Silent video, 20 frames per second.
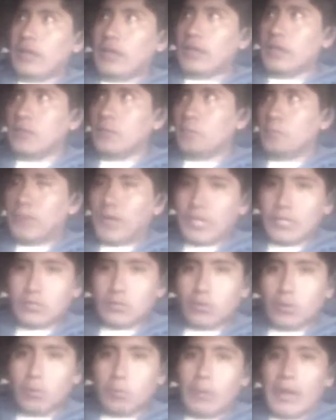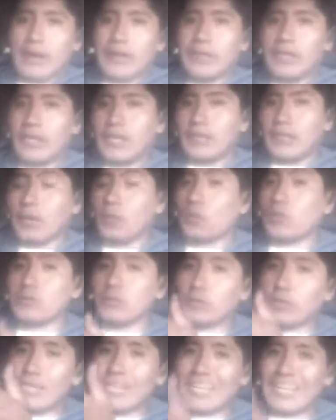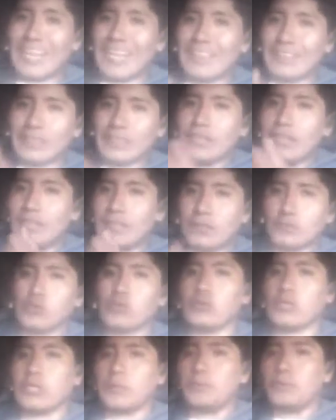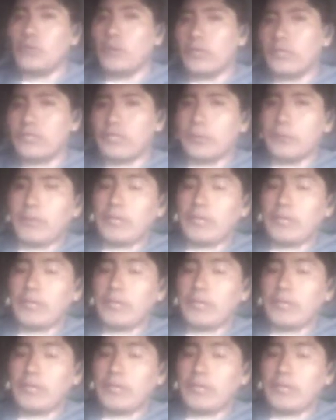el precio varía de acuerdo a la cantidad de suscriptores que